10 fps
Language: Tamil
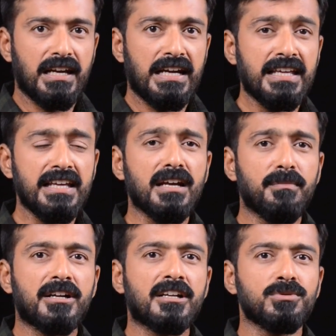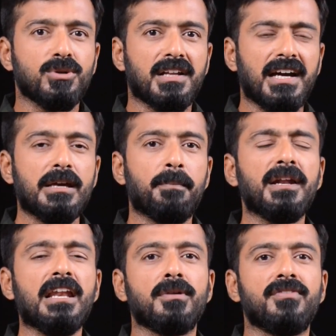லிங்கை மட்டும் தொட்டால்
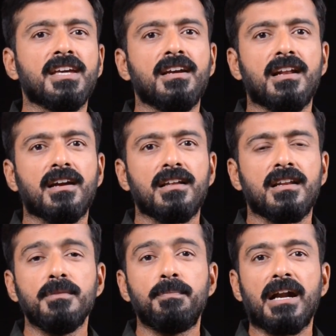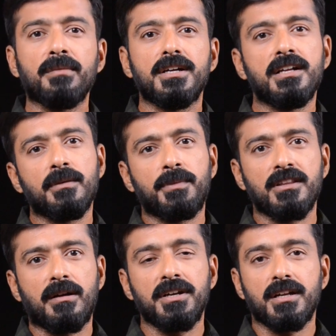எப்படி நம்ம வங்கி கணக்கிலிருந்து பணம்
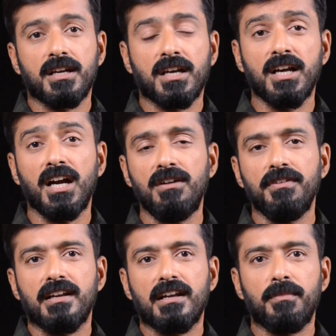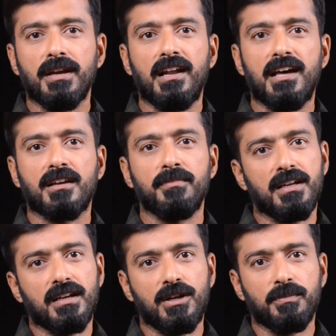எடுக்கப்படுது அப்படின்ற கேள்வி நம்ம எல்லாருக்குமே
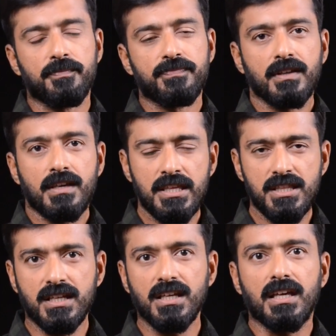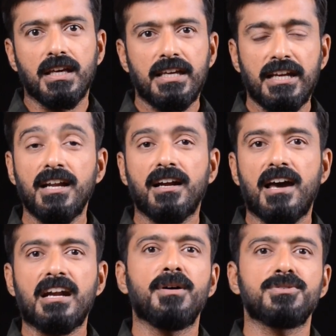எழும் இதுக்கு என்ன
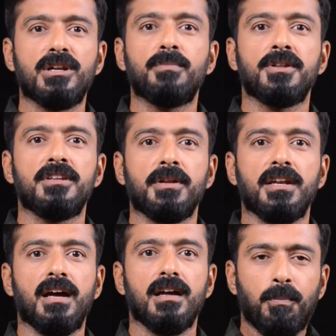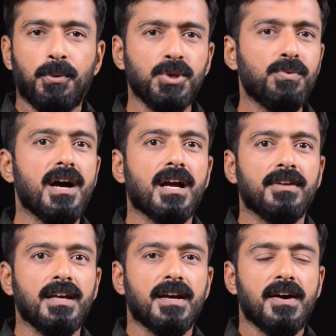காரணமாக சொல்லப்படுது அப்படின்னா
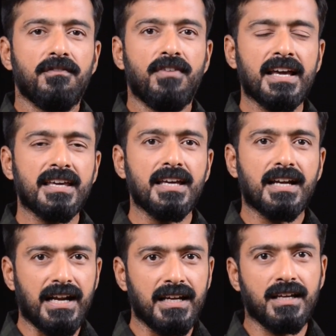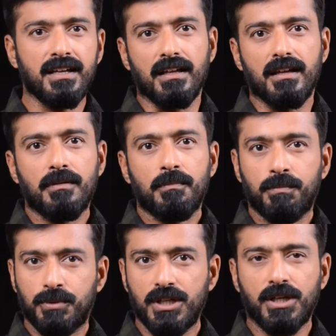பொதுவாகவே வங்கி கணக்கு
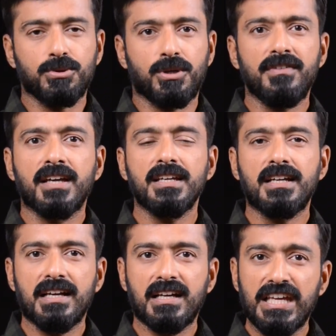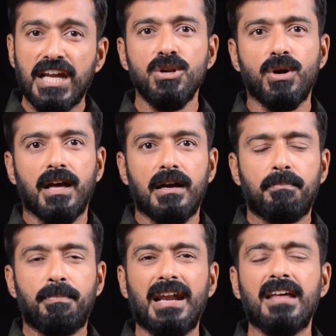புத்தகத்தோட வங்கி கணக்கு என்னோட
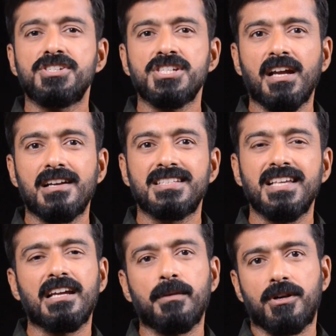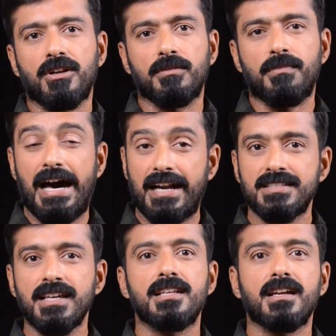பல விஷயங்கள் சேர்க்கப்பட்டிருக்கும்
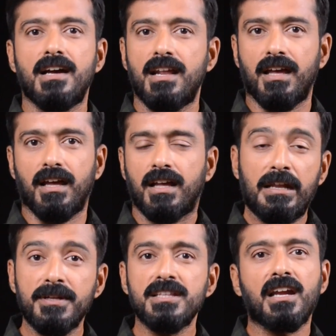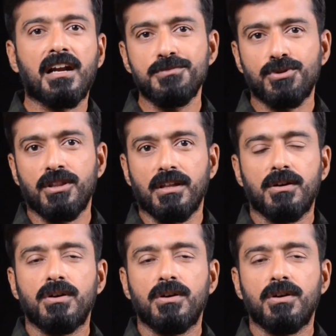அரசு அதற்கான நிபந்தனைகளையும் சொல்லுது